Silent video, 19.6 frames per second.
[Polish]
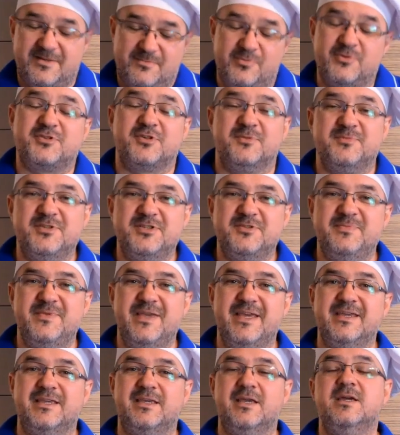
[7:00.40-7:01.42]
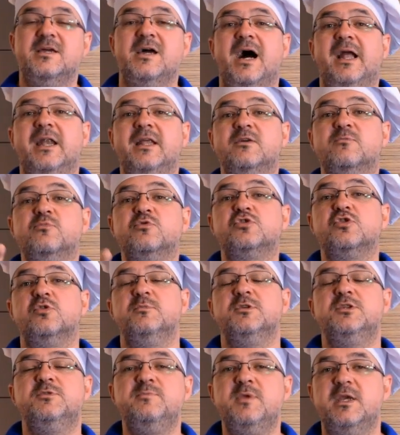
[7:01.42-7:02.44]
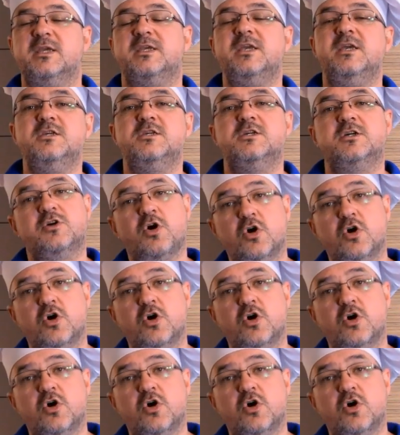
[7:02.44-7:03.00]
że muszą być miękkie, ale muszą być miękkie ich